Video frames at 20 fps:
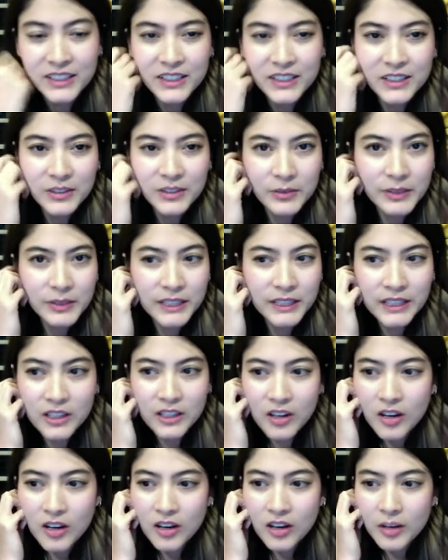วันนี้
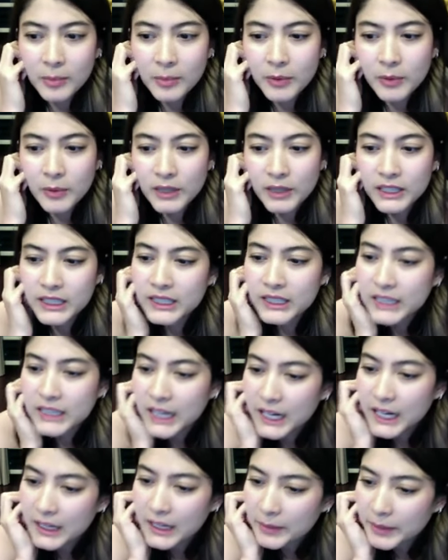ก็เป็นวันที่
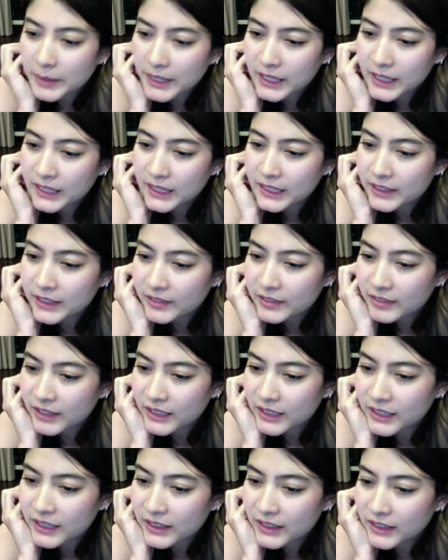ย้ายบ้านอีกวั
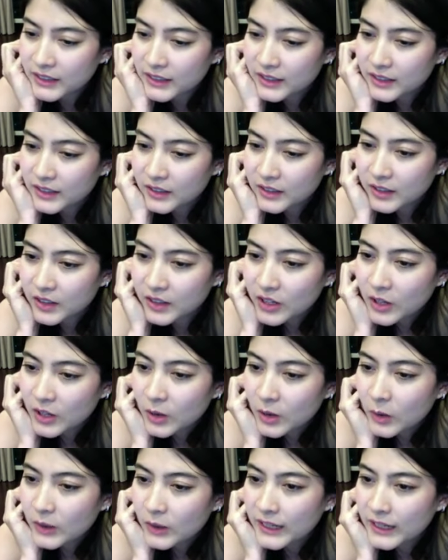นหนึ่งคนถา